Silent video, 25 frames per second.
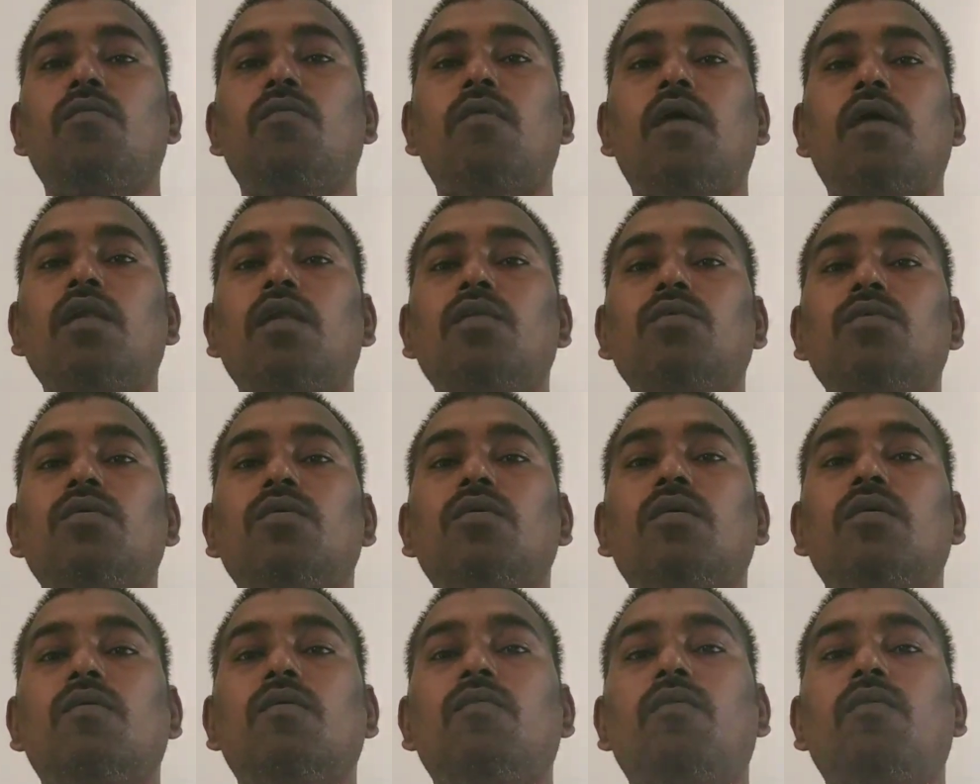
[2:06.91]
వాళ్ళు
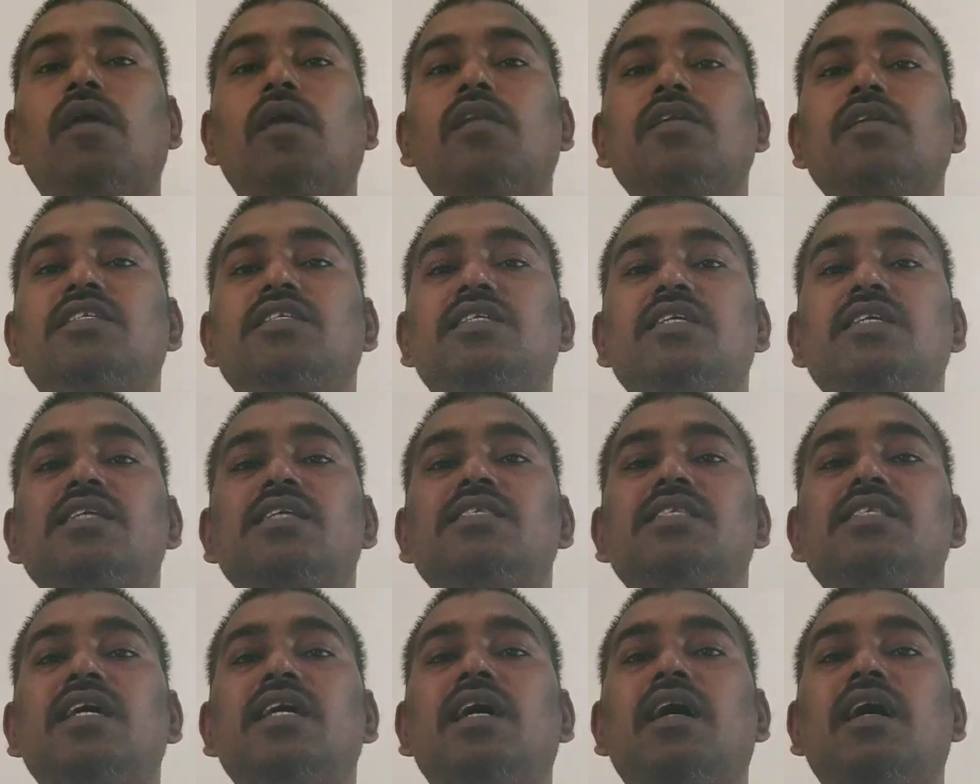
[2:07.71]
వాళ్ళు
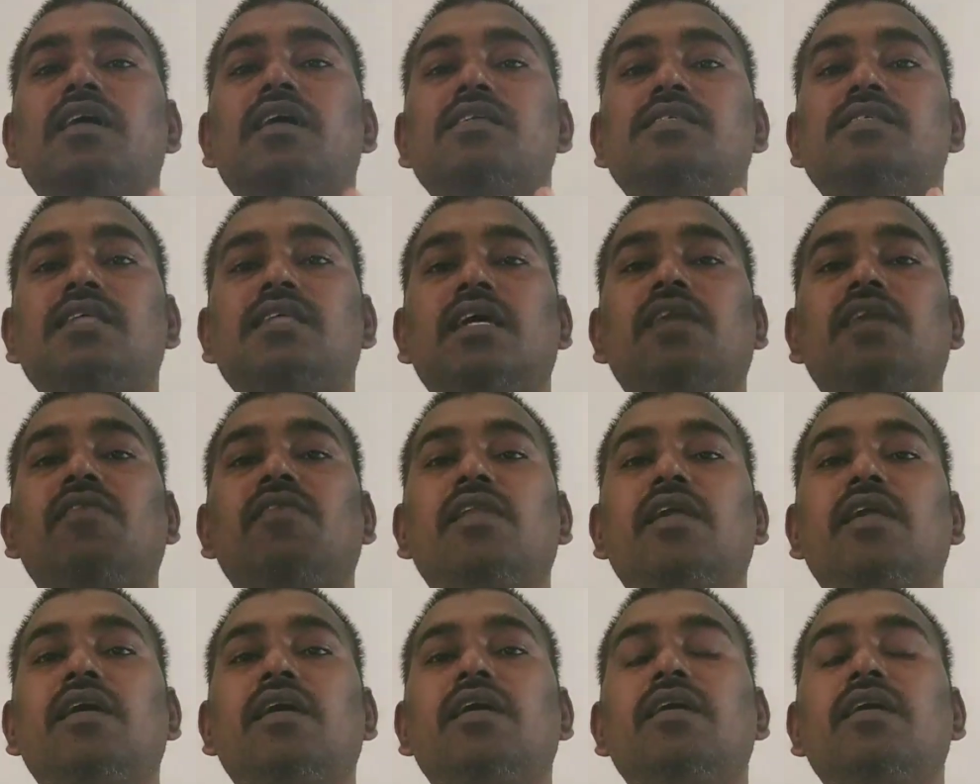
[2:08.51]
చేసే ఆ
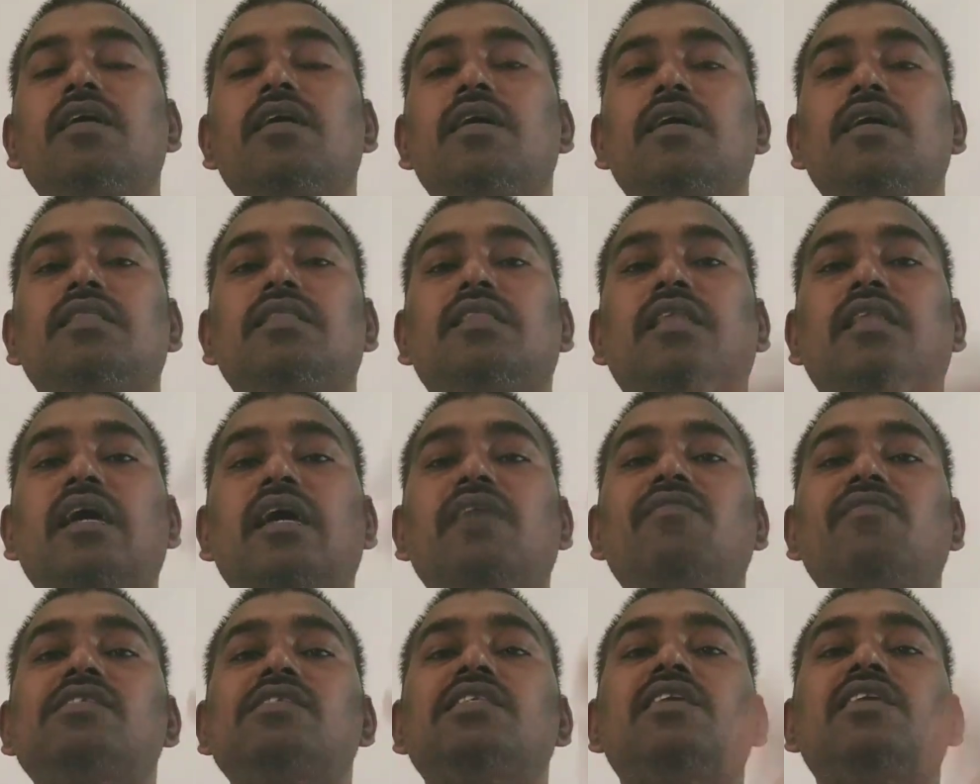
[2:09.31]
సేవనే
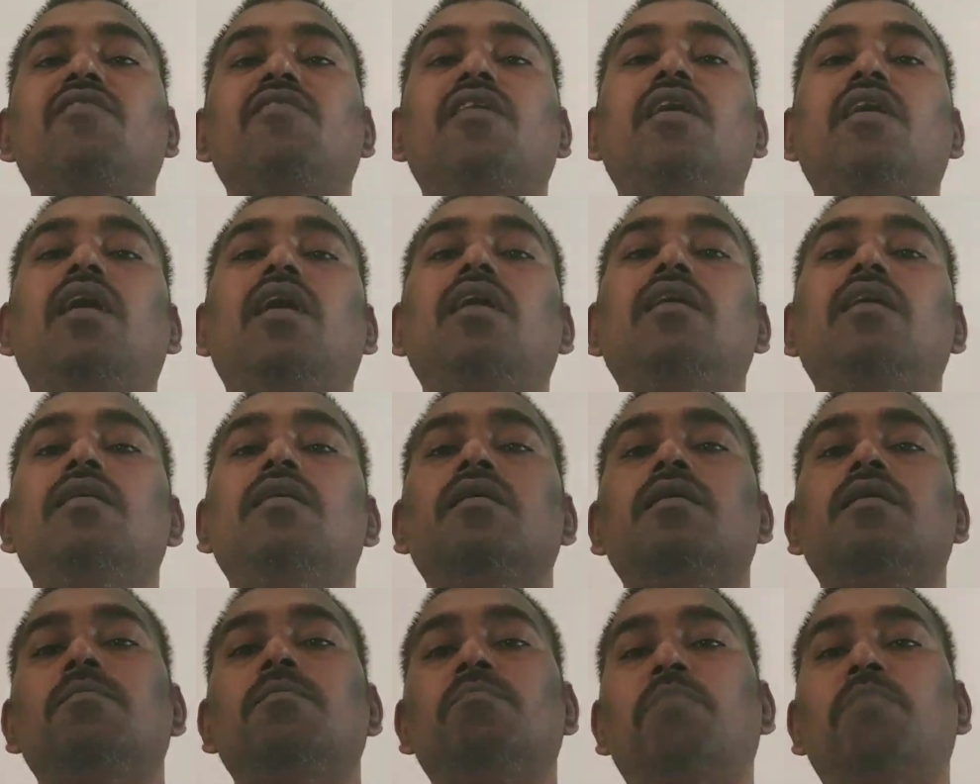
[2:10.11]
దైవ సేవగా
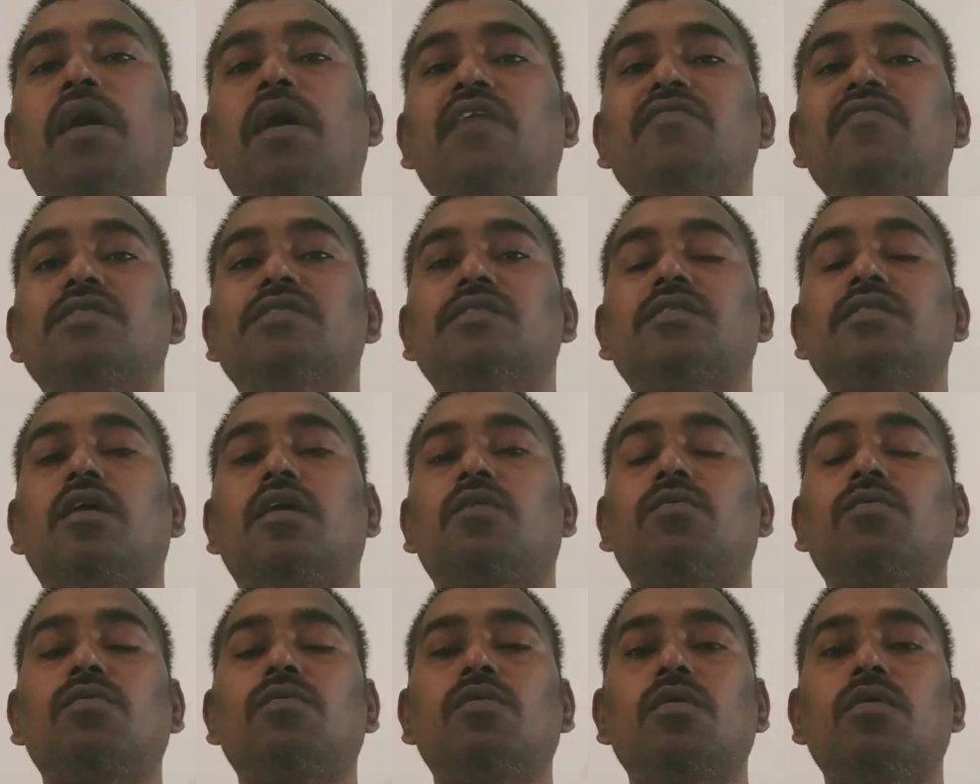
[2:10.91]

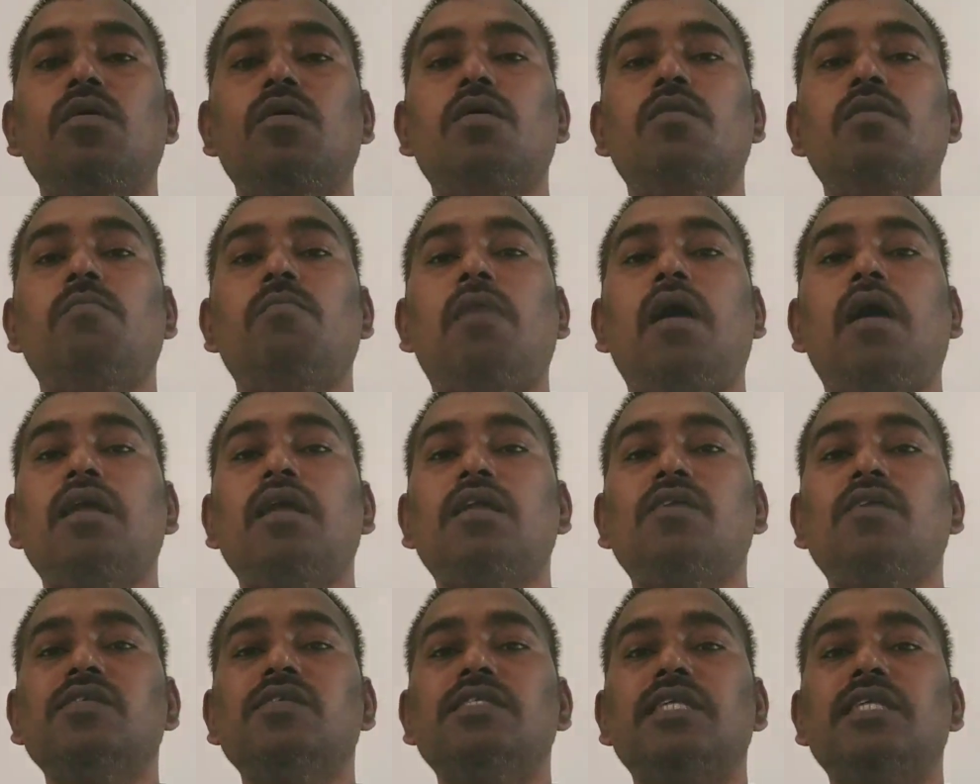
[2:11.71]
భావిస్తారు
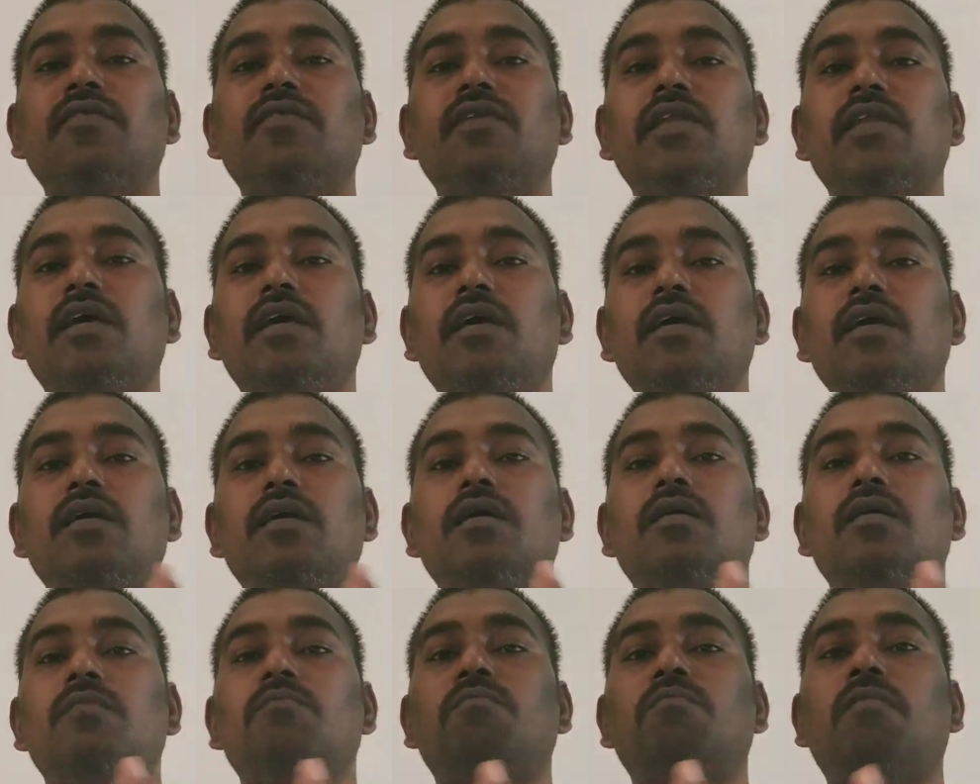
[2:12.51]
మానవ సేవనే
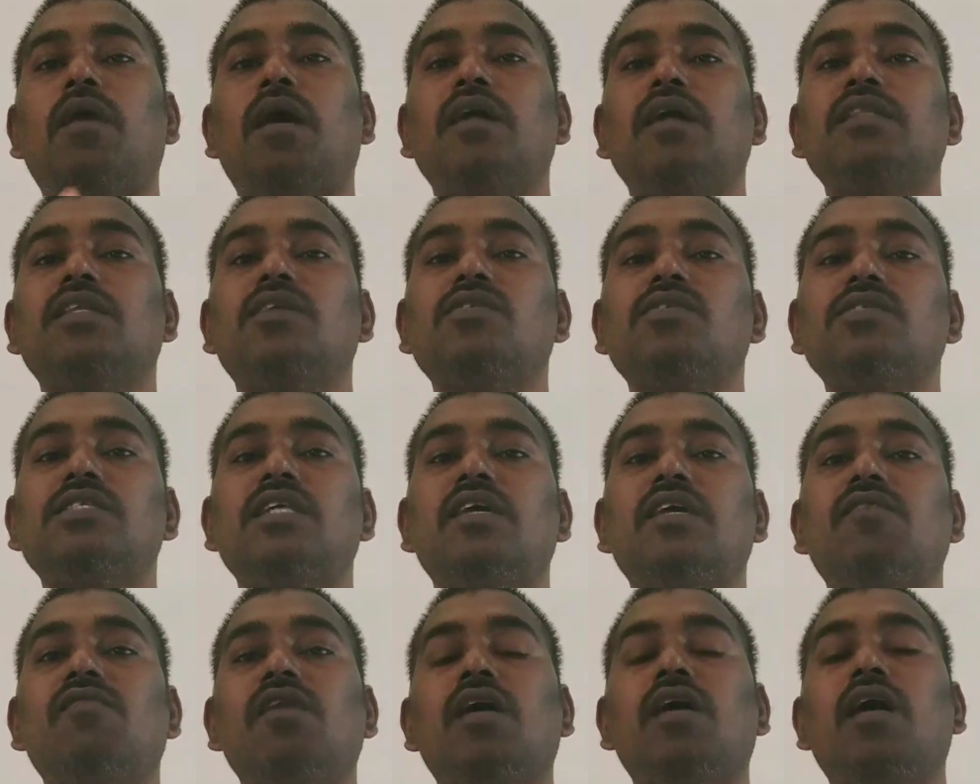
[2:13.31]
మాధవ
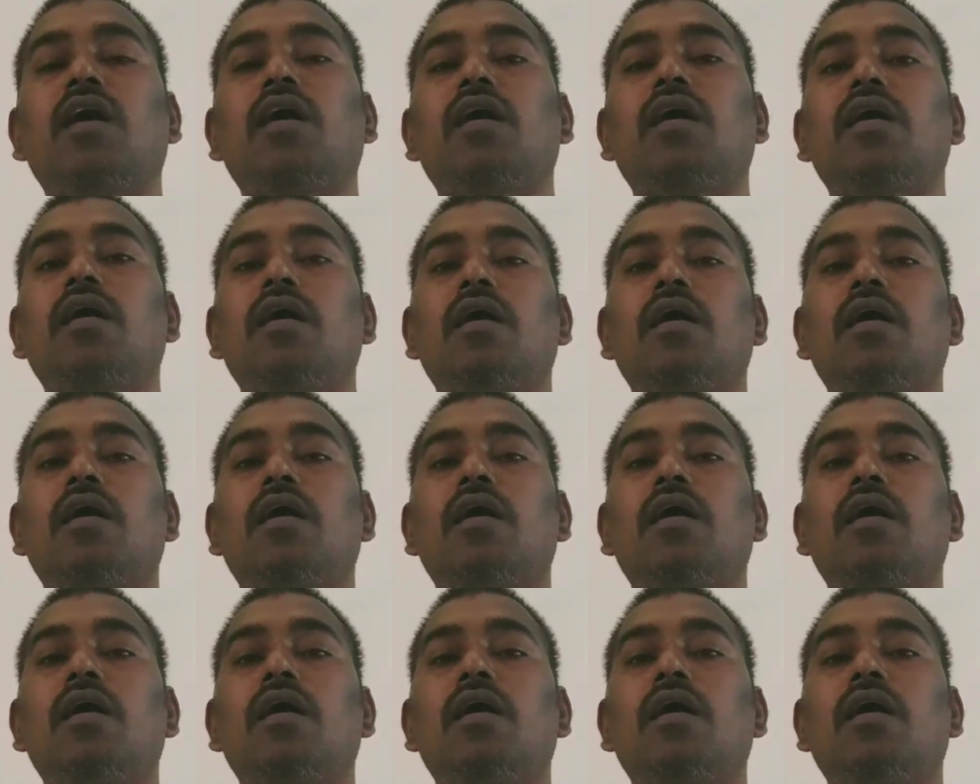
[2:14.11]
సేవగా